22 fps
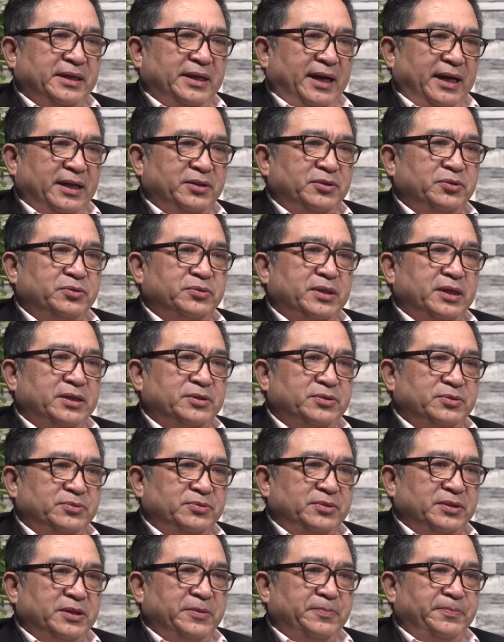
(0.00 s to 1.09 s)
很多的中
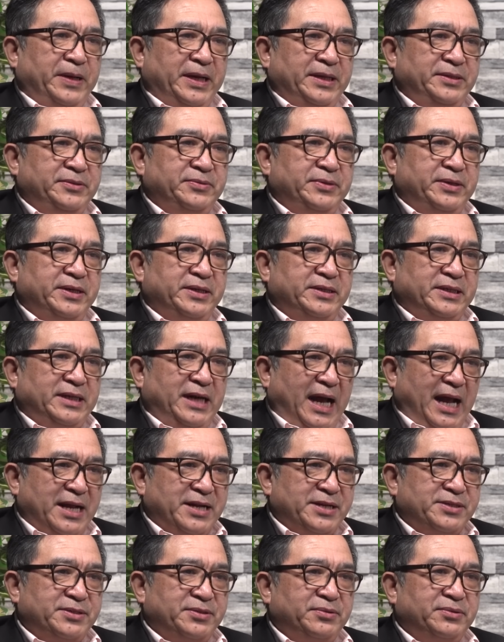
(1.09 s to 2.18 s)
国的朋友也
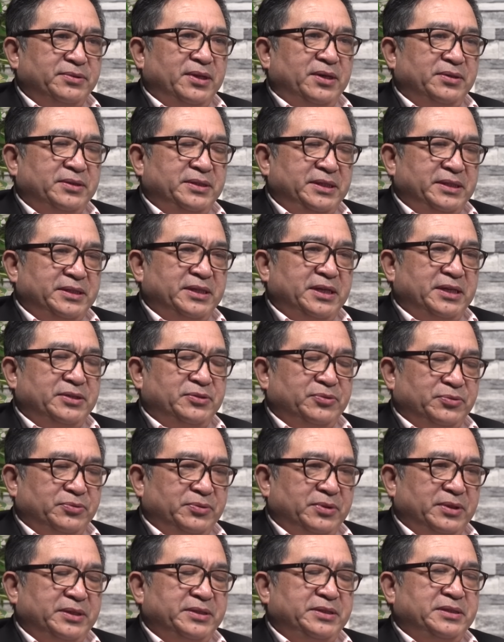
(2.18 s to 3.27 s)
感受到现在中
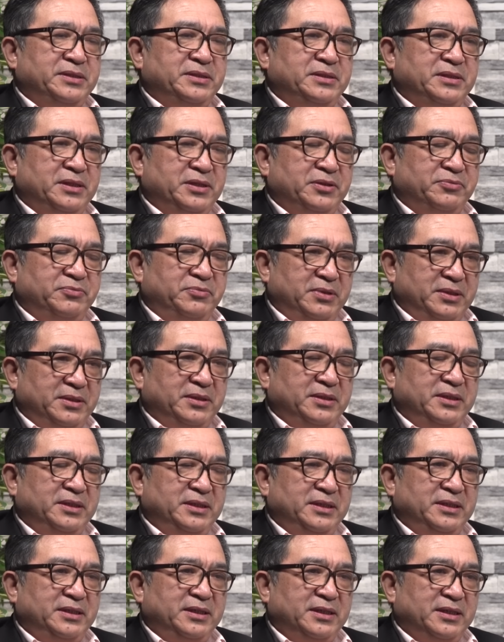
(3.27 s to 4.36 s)
国的经济的问
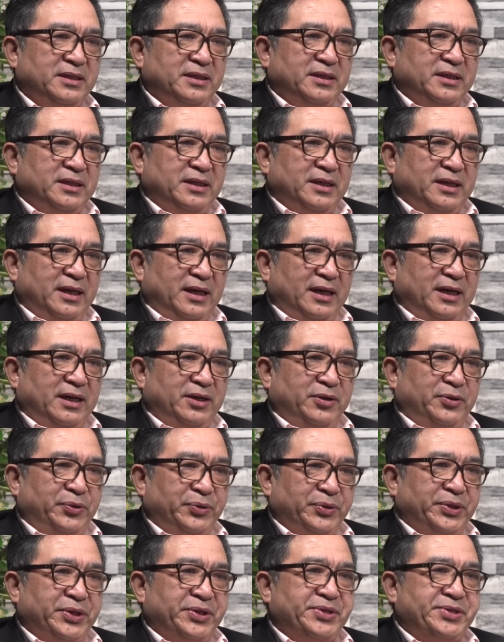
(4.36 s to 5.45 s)
题，啊，
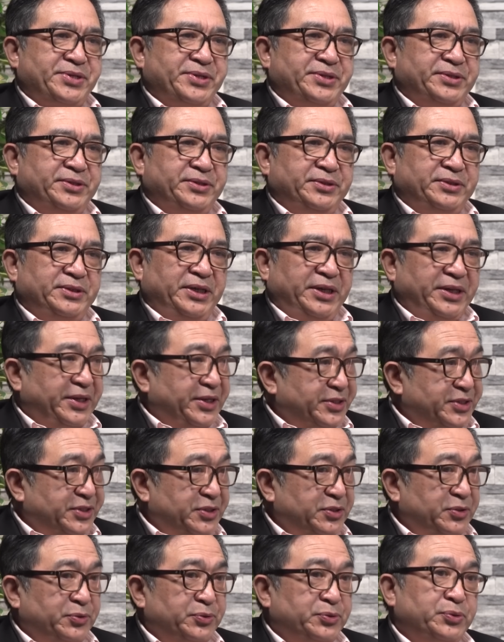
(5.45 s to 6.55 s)
或者是言论
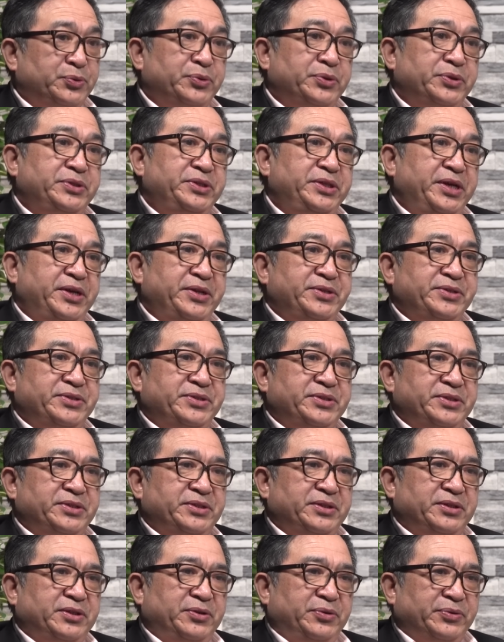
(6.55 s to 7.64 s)
自由受到限
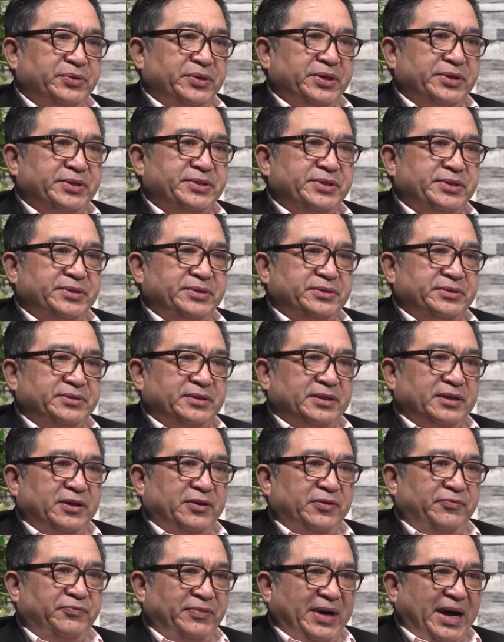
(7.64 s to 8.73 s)
制，或者是这
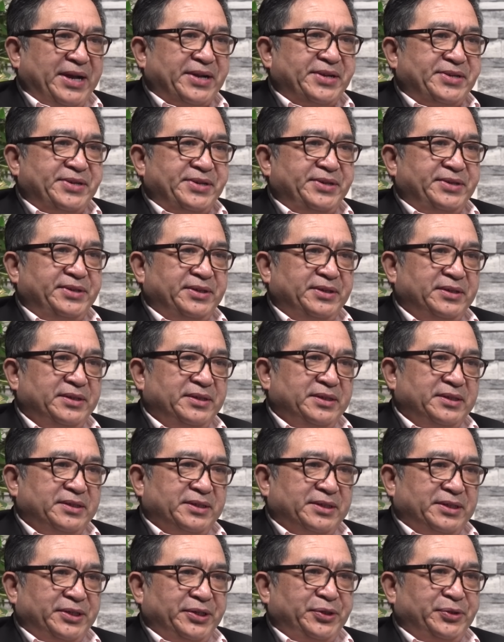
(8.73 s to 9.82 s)
个法治
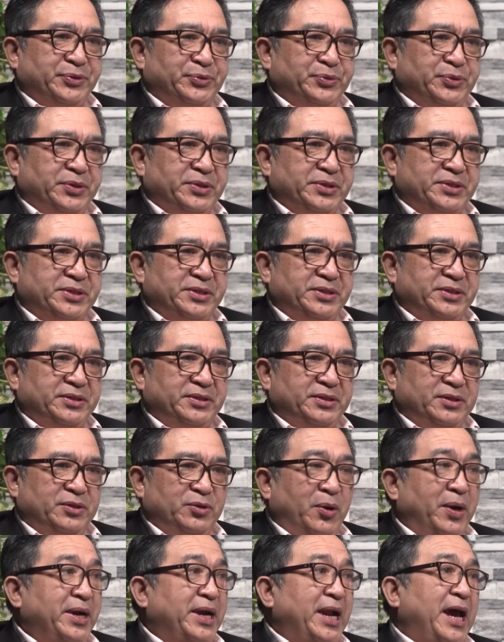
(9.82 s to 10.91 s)
可以说是
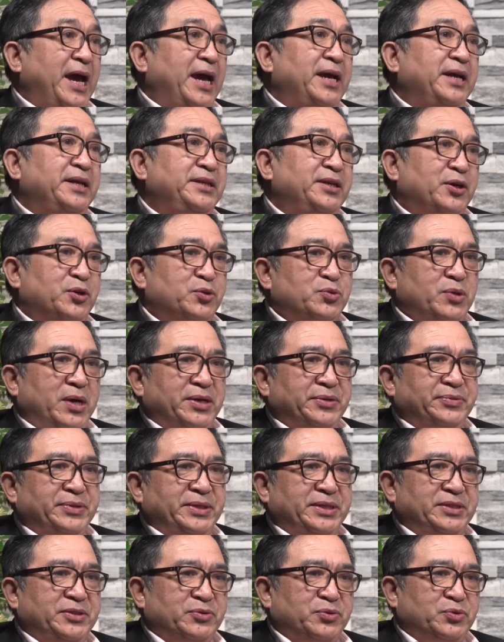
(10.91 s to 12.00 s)
乱来，要抓
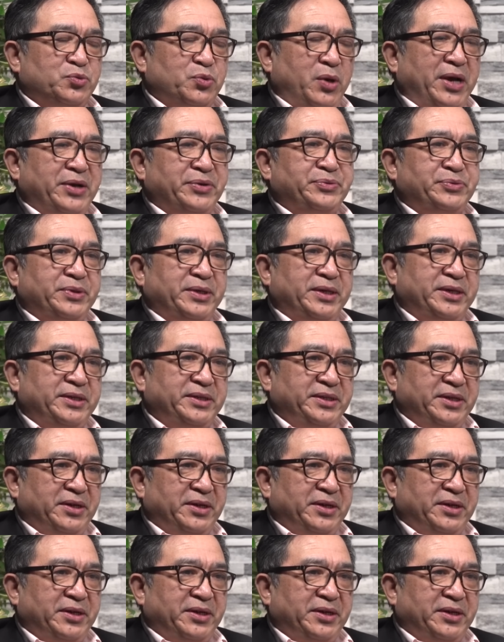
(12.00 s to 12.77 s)
谁就抓谁，